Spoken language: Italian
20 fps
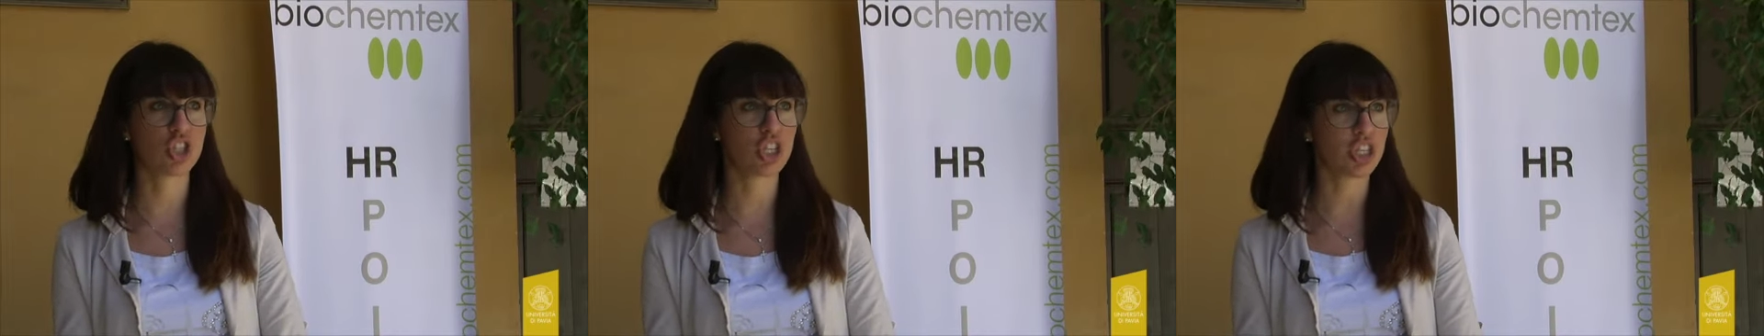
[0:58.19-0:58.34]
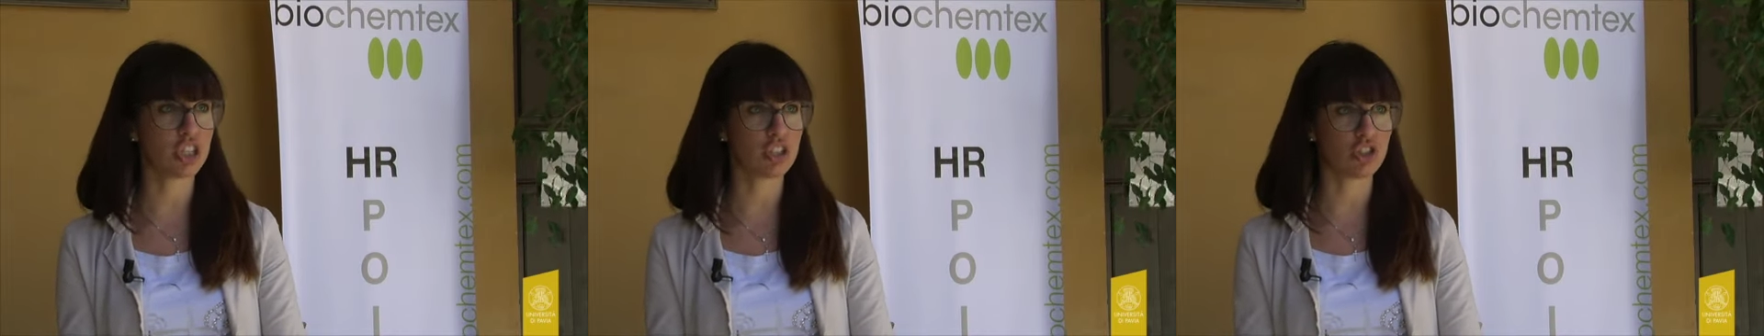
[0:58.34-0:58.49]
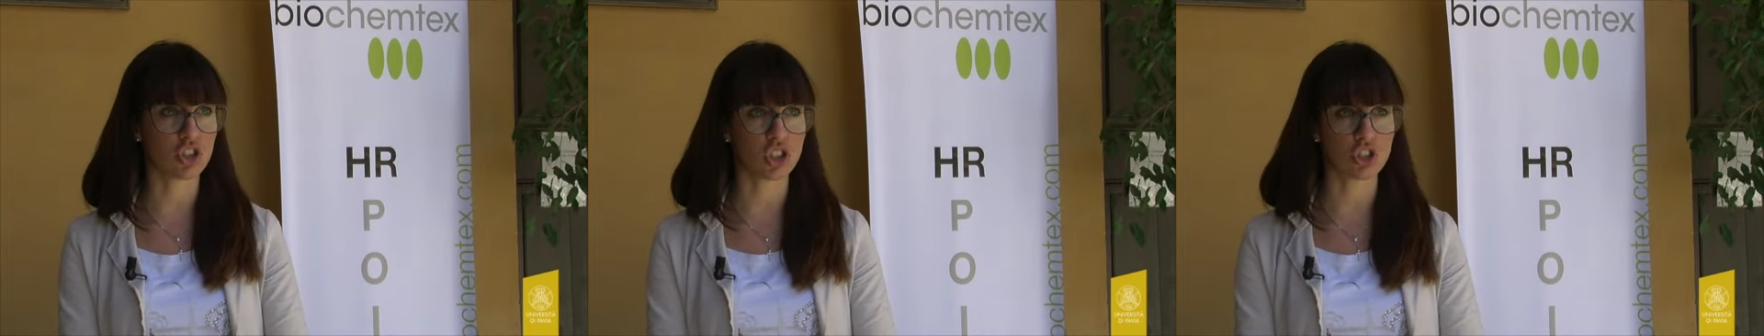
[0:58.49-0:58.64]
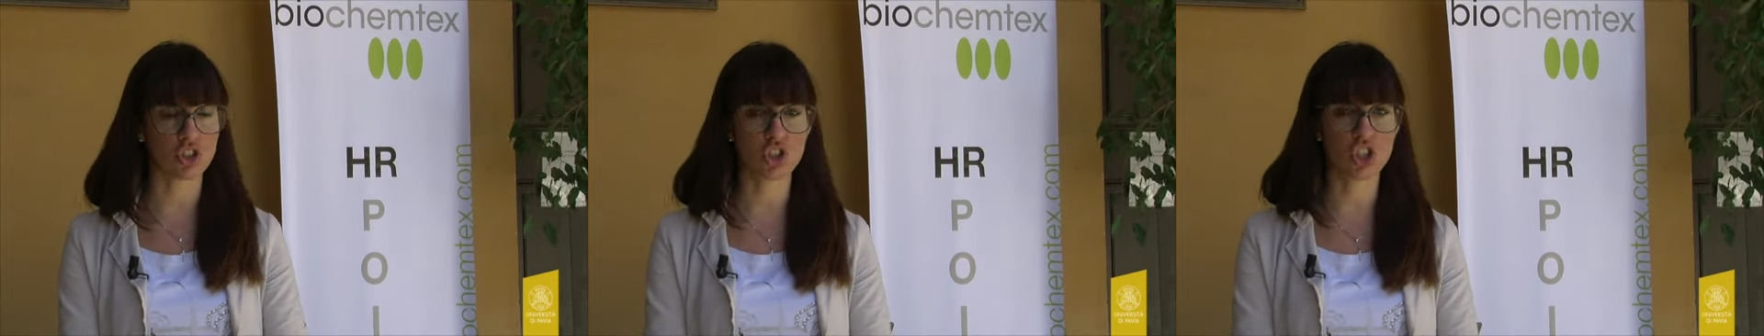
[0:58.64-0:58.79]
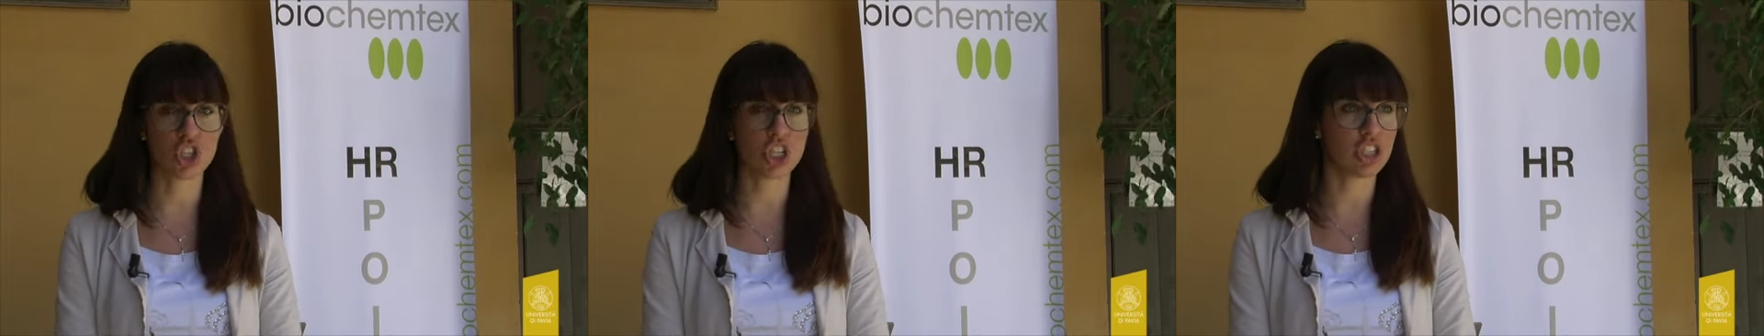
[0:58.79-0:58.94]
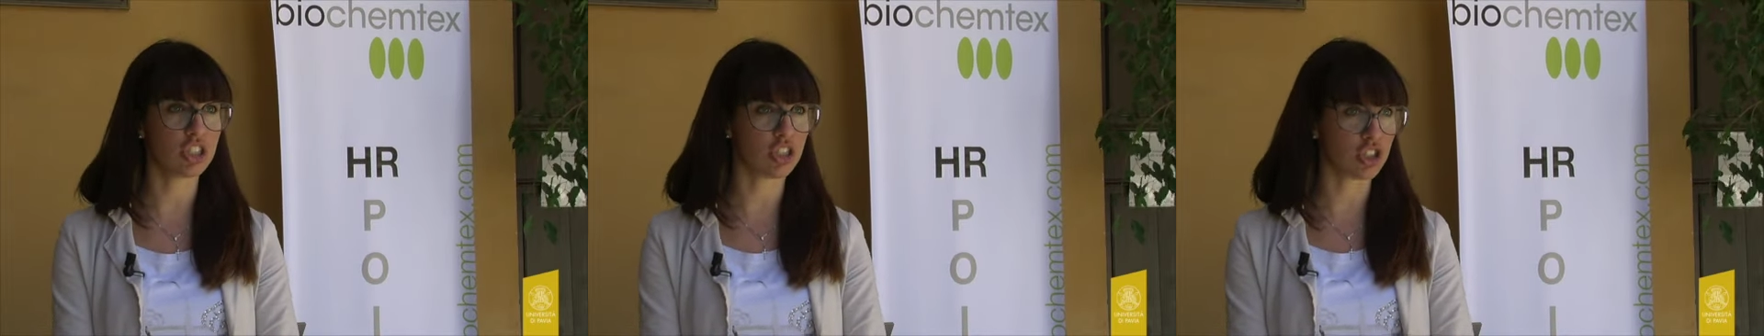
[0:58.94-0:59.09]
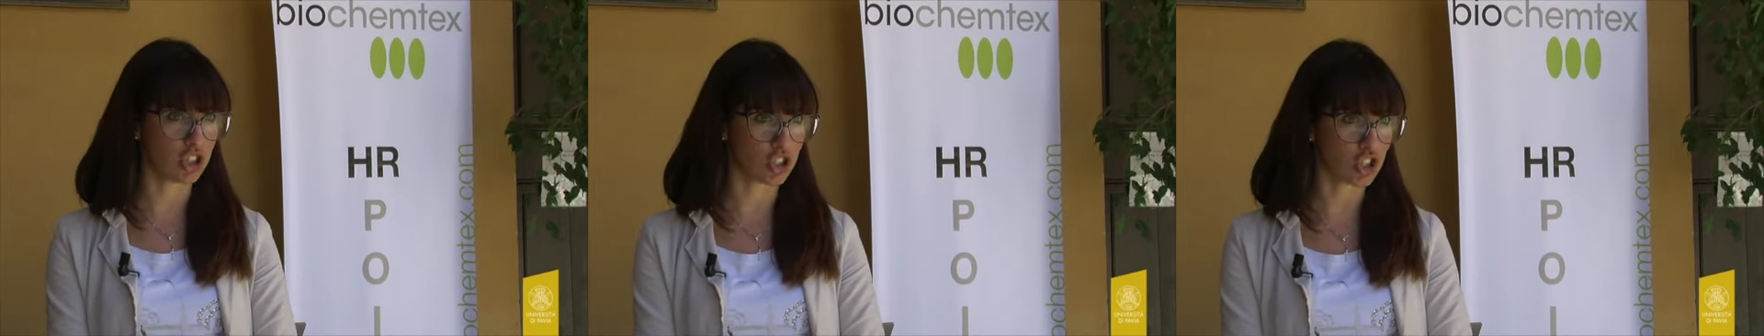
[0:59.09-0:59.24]
il GC,
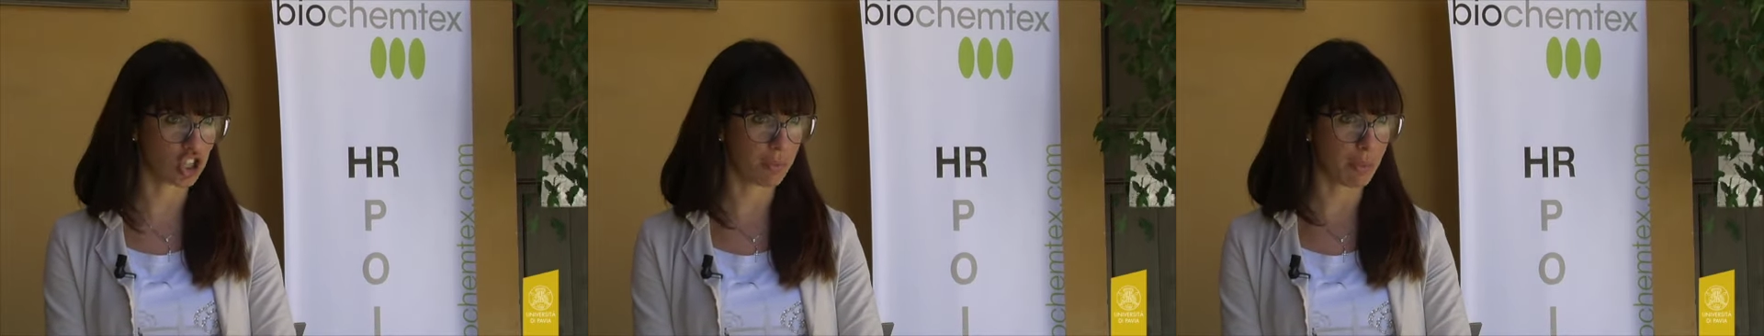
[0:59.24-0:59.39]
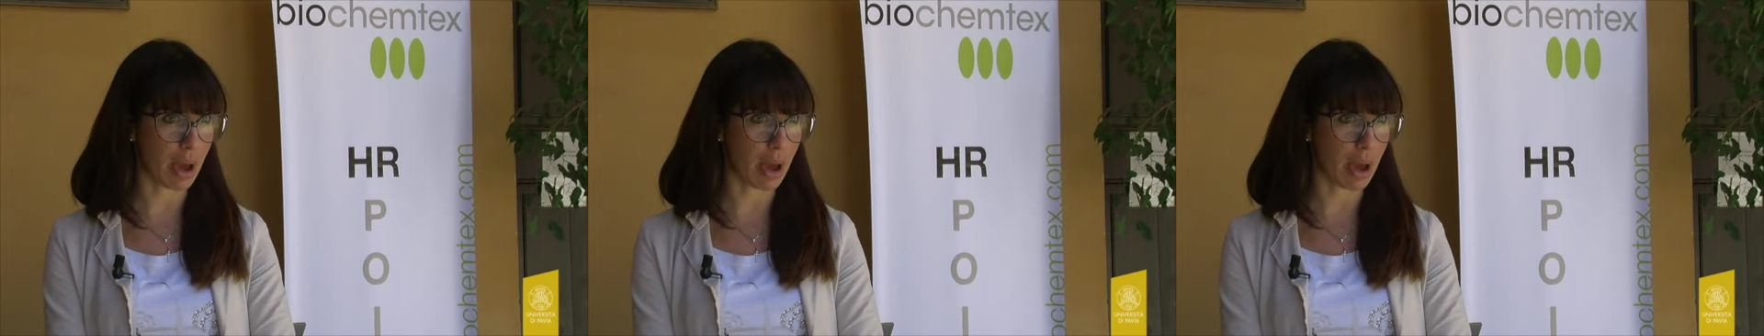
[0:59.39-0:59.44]
il GC